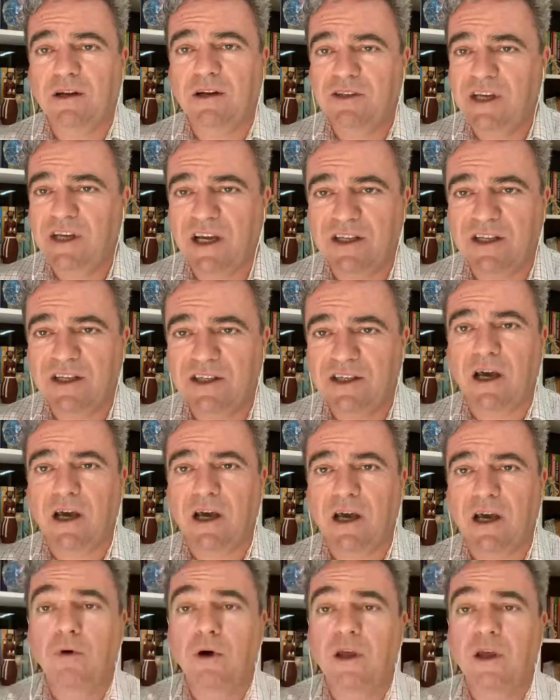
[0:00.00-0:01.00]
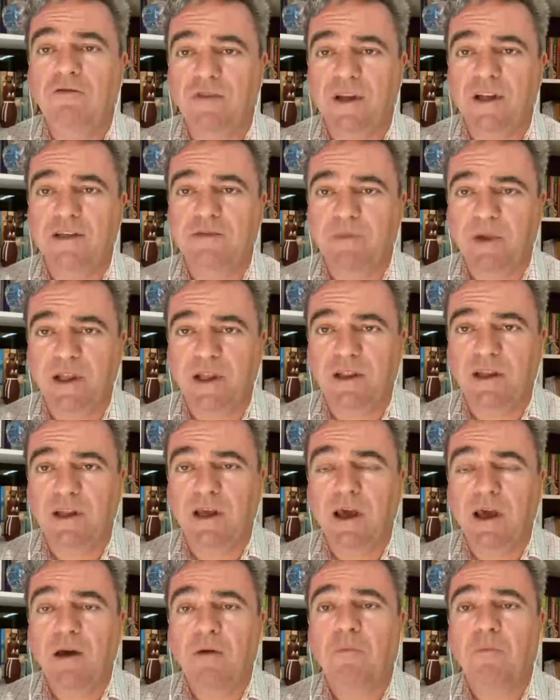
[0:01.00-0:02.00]
dia a dia, na rua,
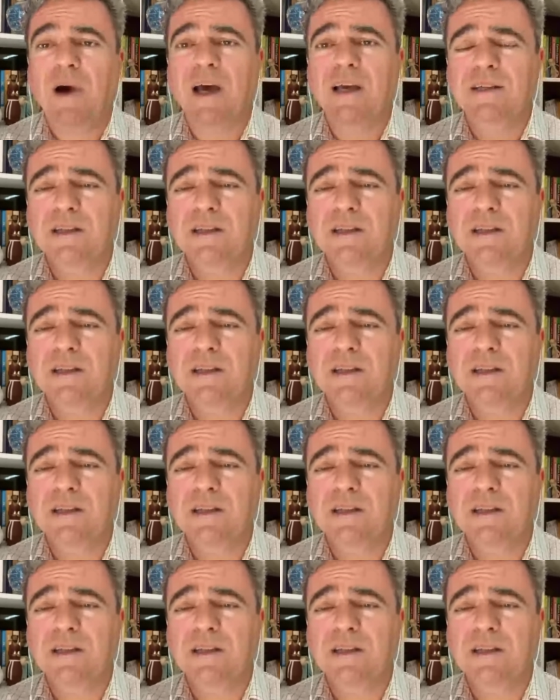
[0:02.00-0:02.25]
infelizmente.